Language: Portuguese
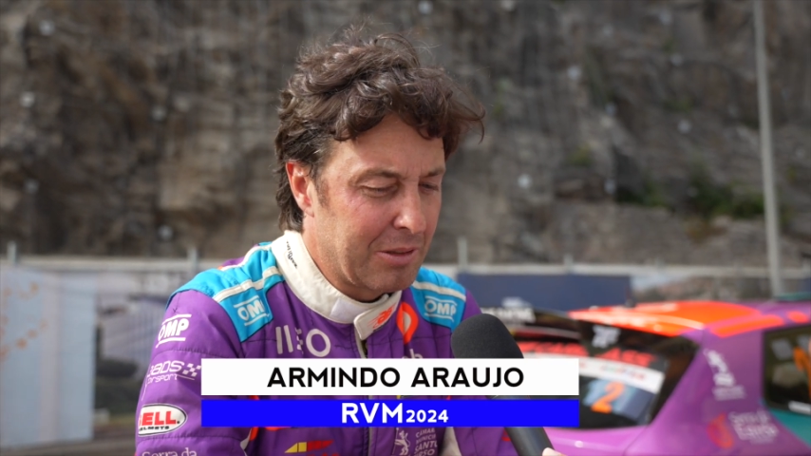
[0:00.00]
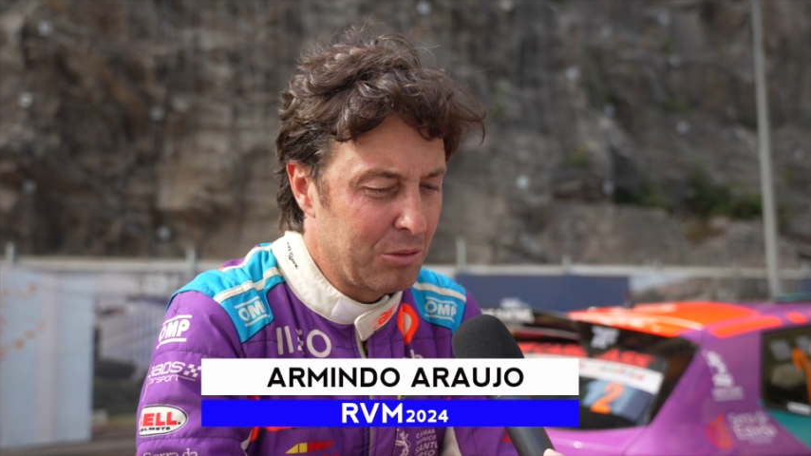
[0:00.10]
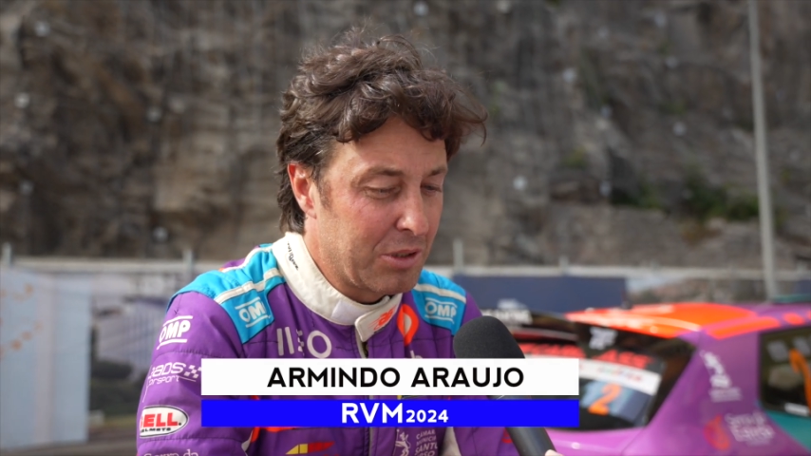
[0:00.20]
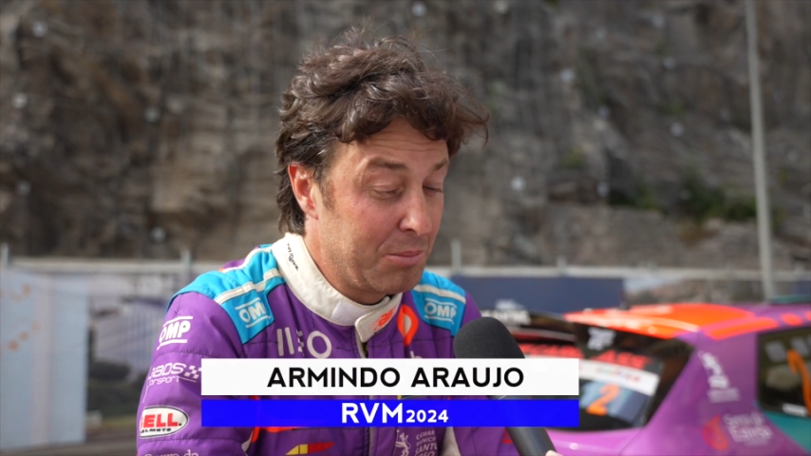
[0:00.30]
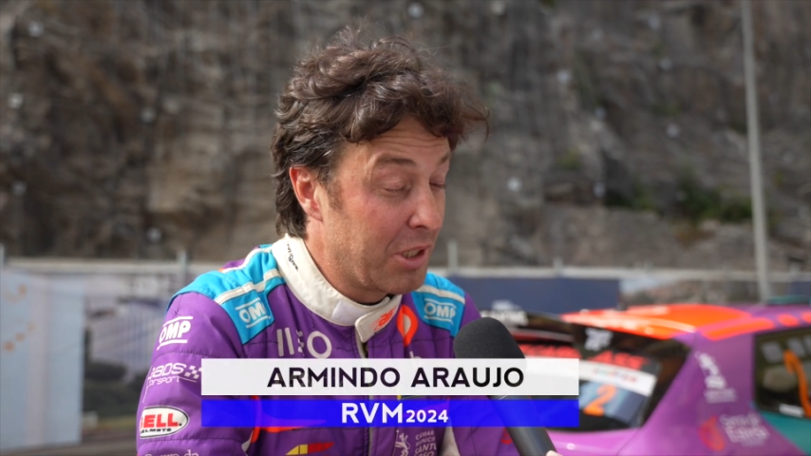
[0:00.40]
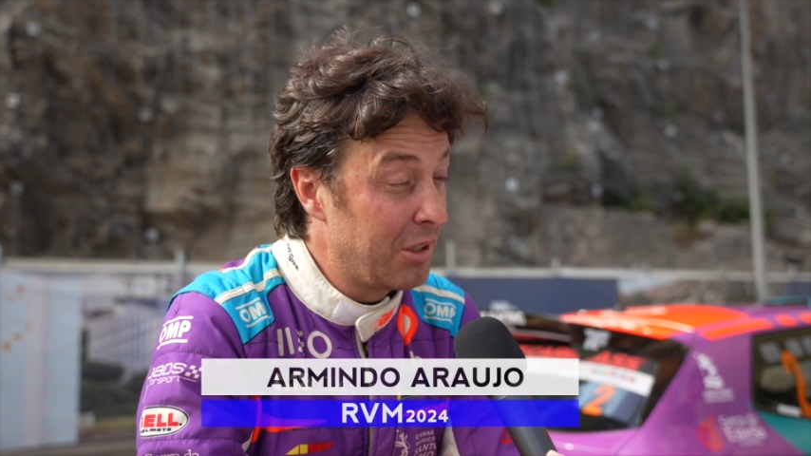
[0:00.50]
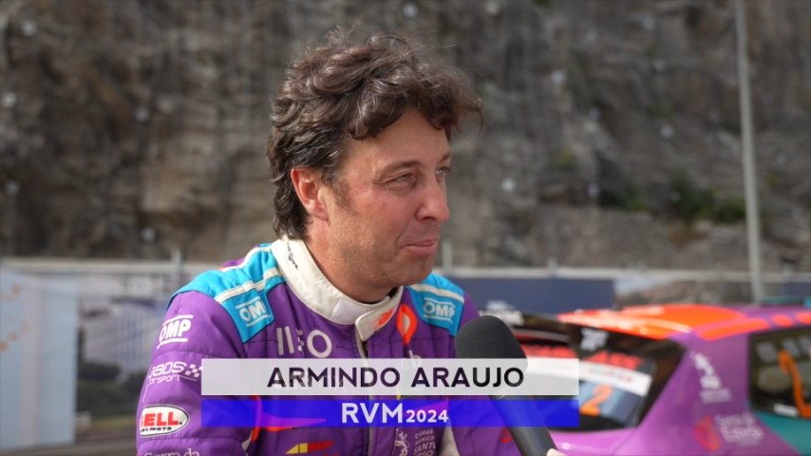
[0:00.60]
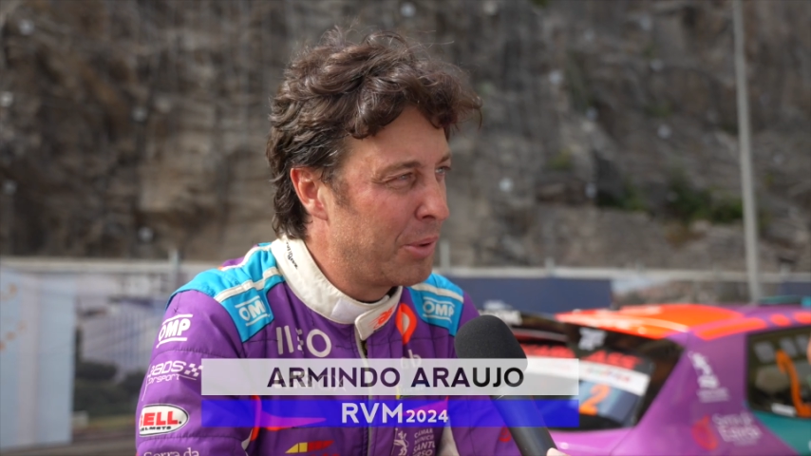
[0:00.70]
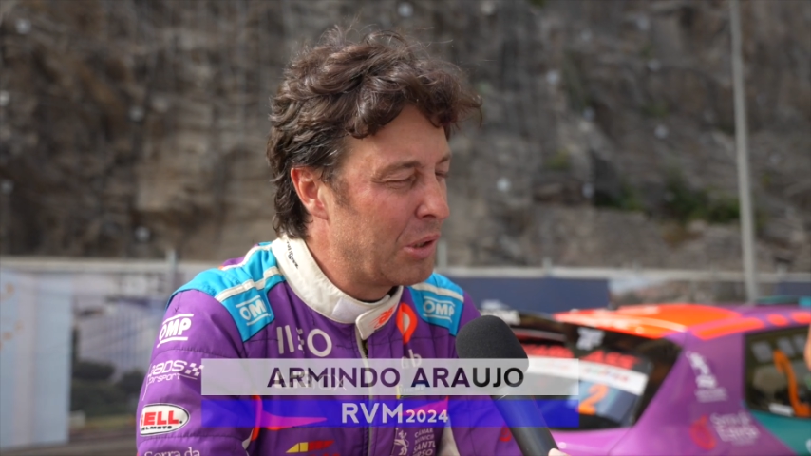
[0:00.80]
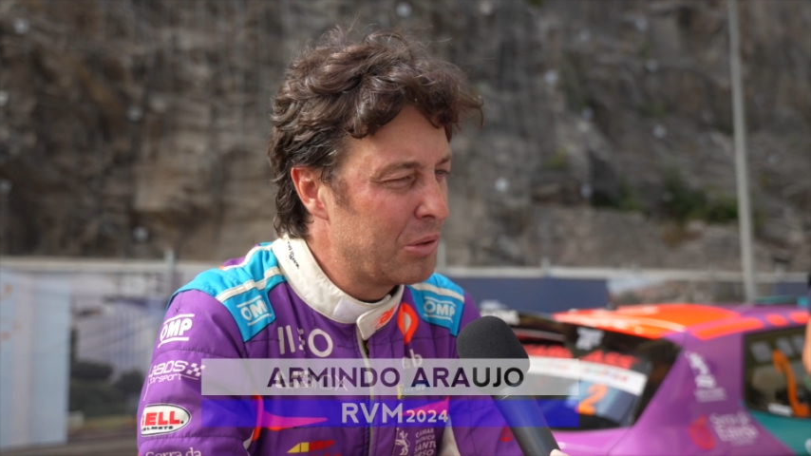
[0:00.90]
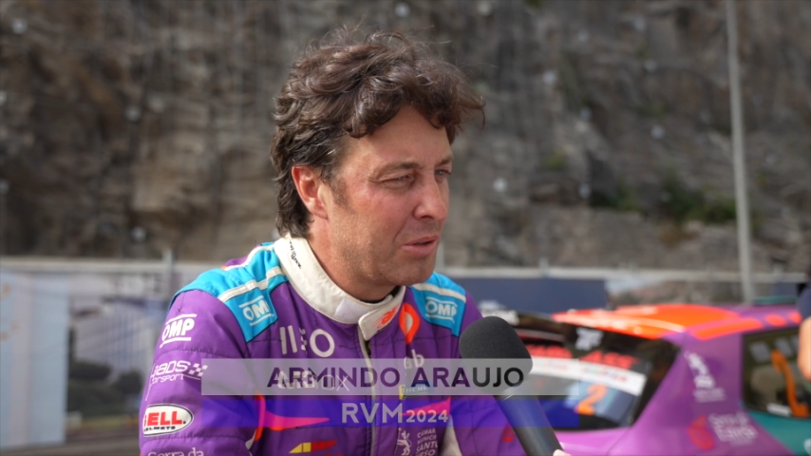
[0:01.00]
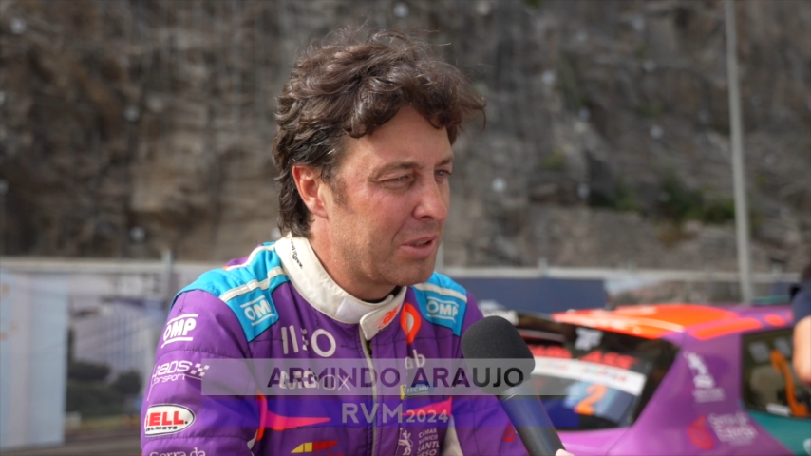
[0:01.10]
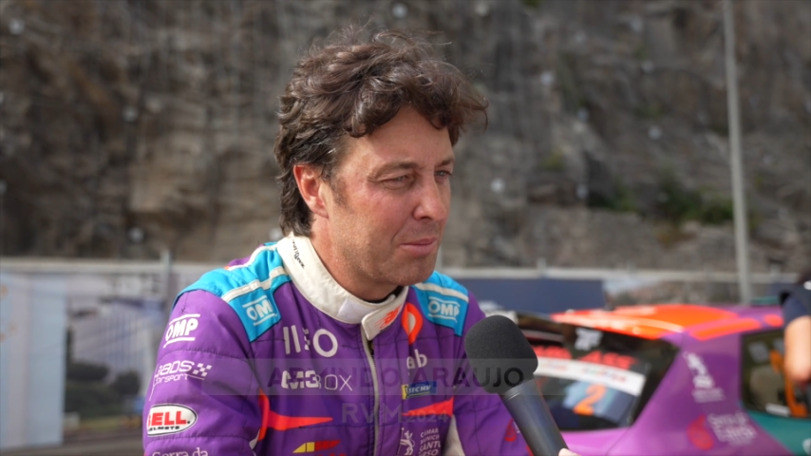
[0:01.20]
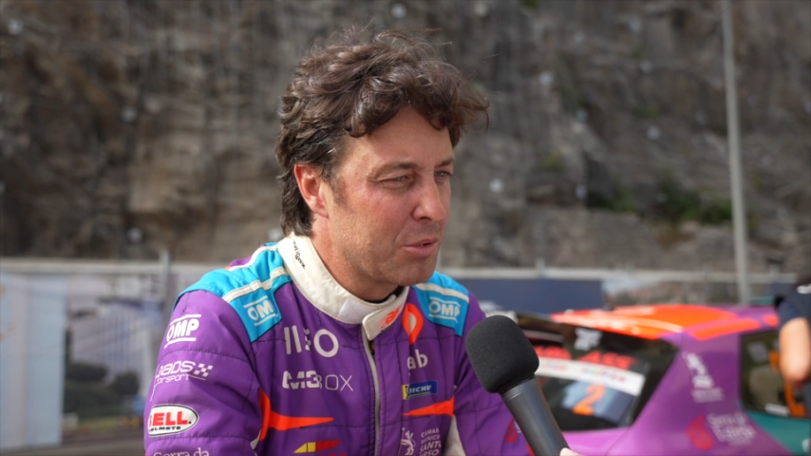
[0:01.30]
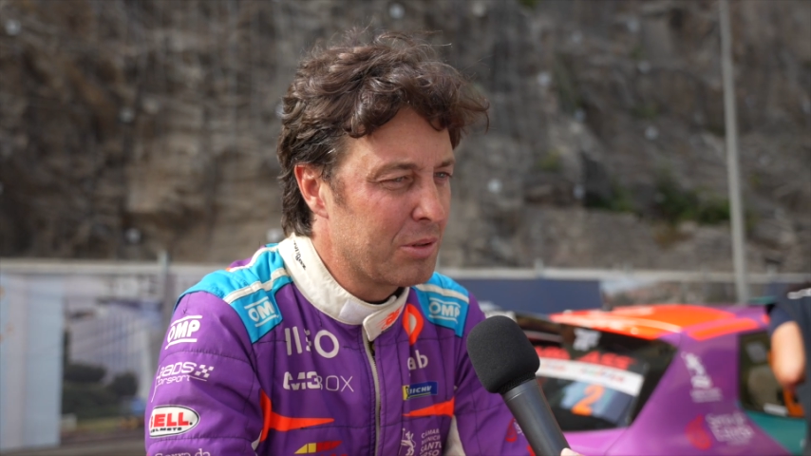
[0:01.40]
conseguimos aqui um pódio em termos